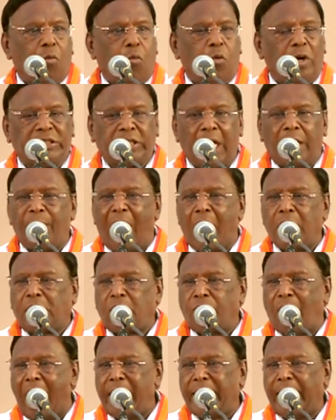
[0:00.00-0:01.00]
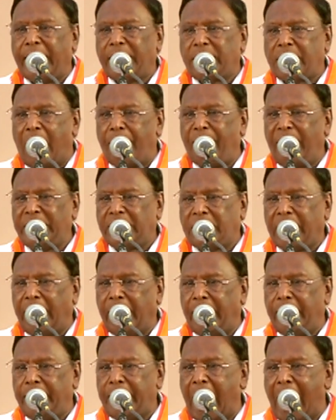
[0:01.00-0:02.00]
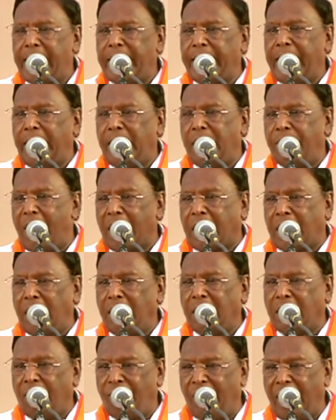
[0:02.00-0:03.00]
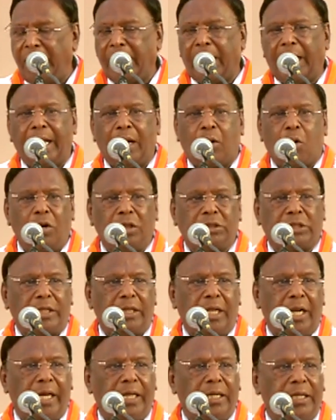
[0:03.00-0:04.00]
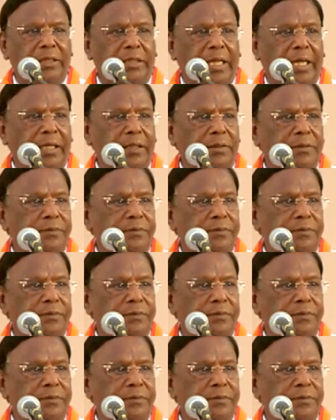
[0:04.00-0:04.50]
குடிசை மாற்று வாரியத்தை அமைத்து ஏழை எளிய மக்களுக்கு வீடுகளை கொடுத்ததில் இருந்து